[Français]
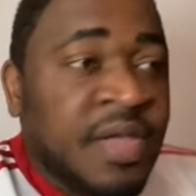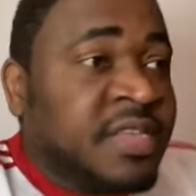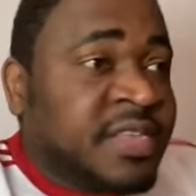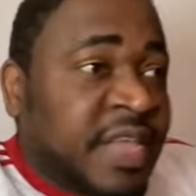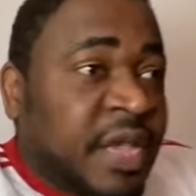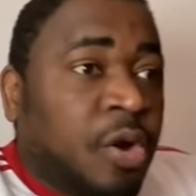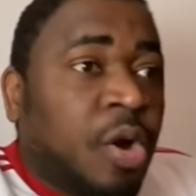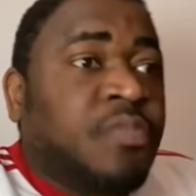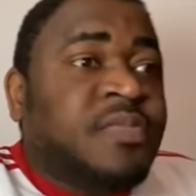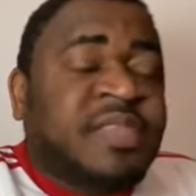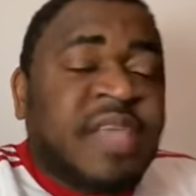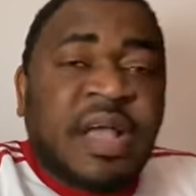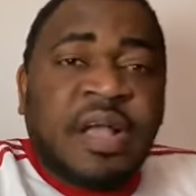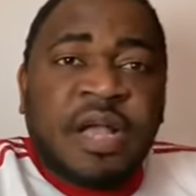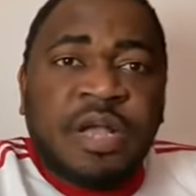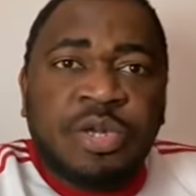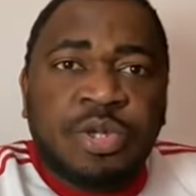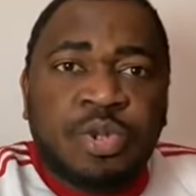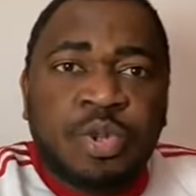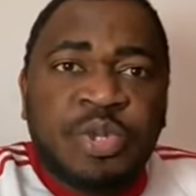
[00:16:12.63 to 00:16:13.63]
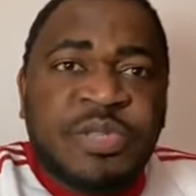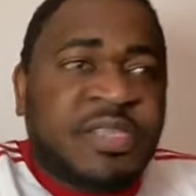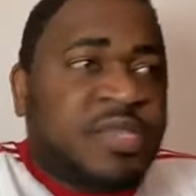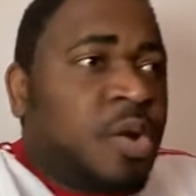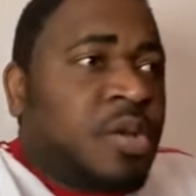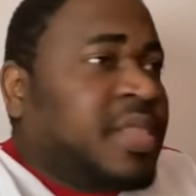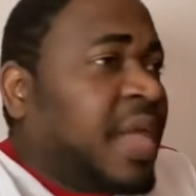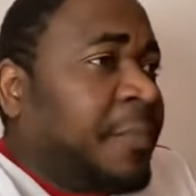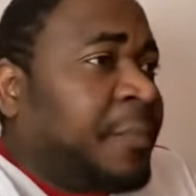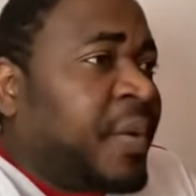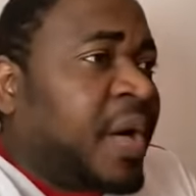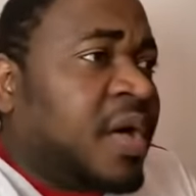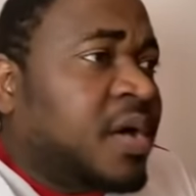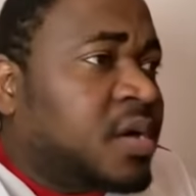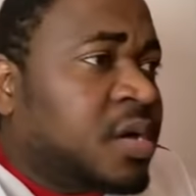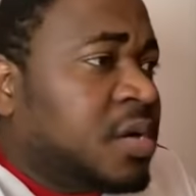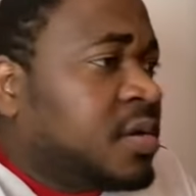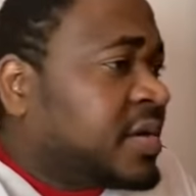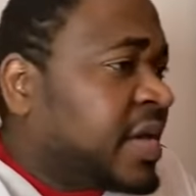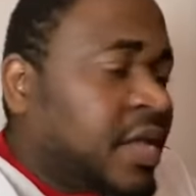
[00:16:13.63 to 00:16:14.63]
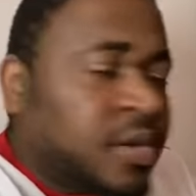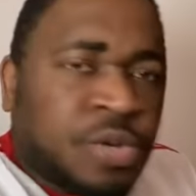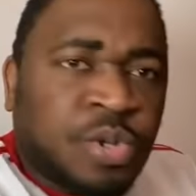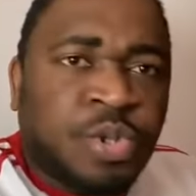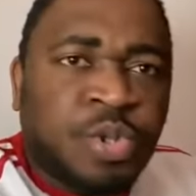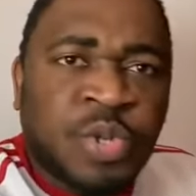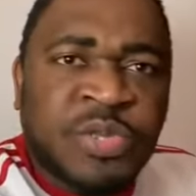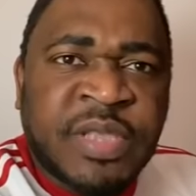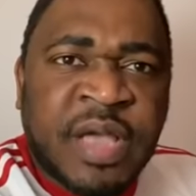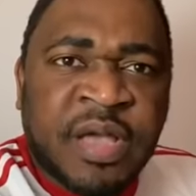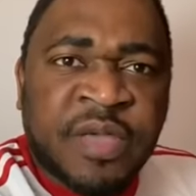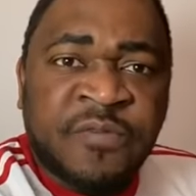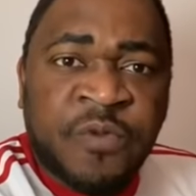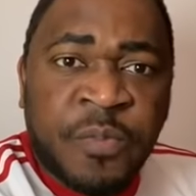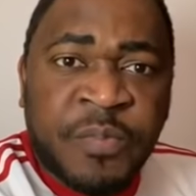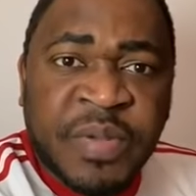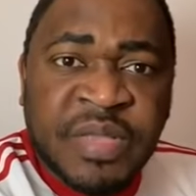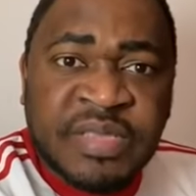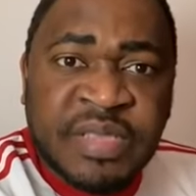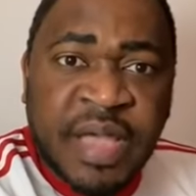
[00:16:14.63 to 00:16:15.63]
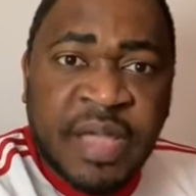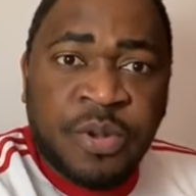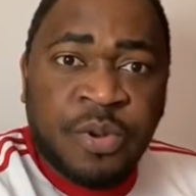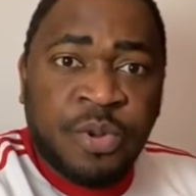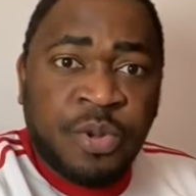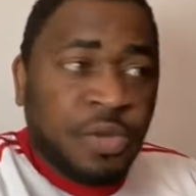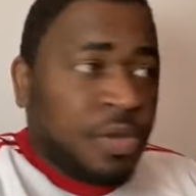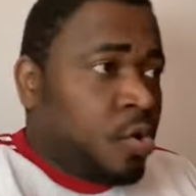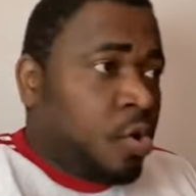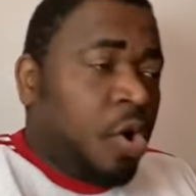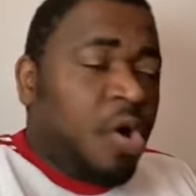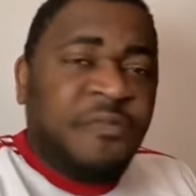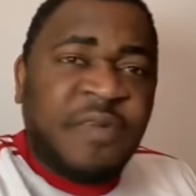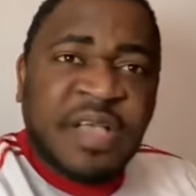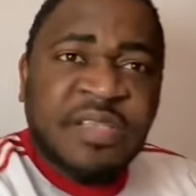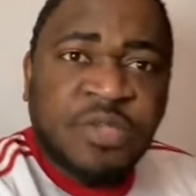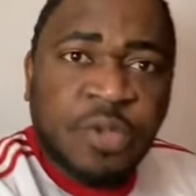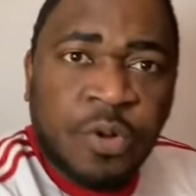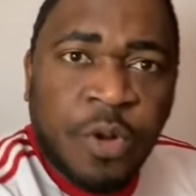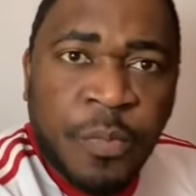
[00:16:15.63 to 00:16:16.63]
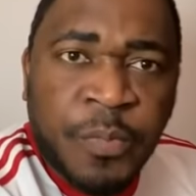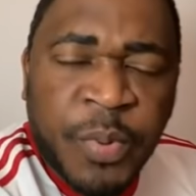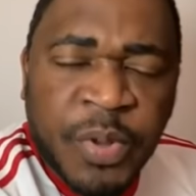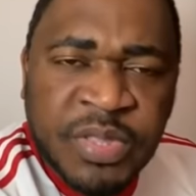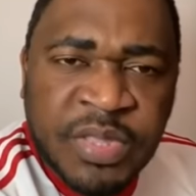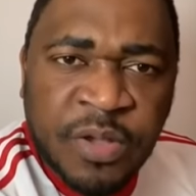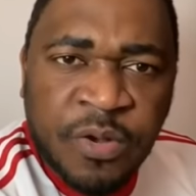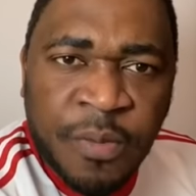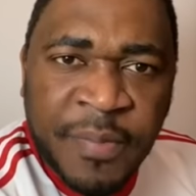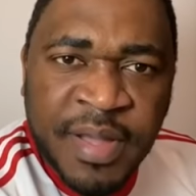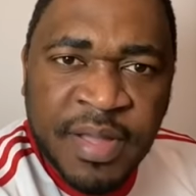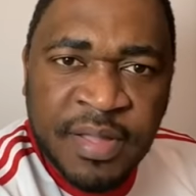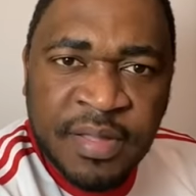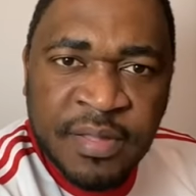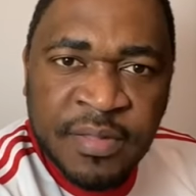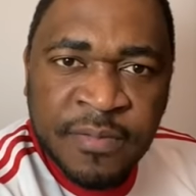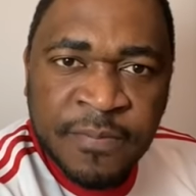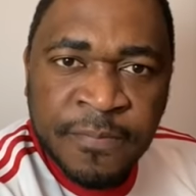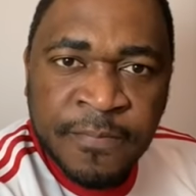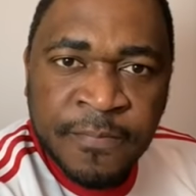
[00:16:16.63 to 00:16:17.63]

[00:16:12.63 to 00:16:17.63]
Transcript: C'est comme ça qu'un jour, si on apprend que quelque chose est arrivé au président élu, on va se comporter comment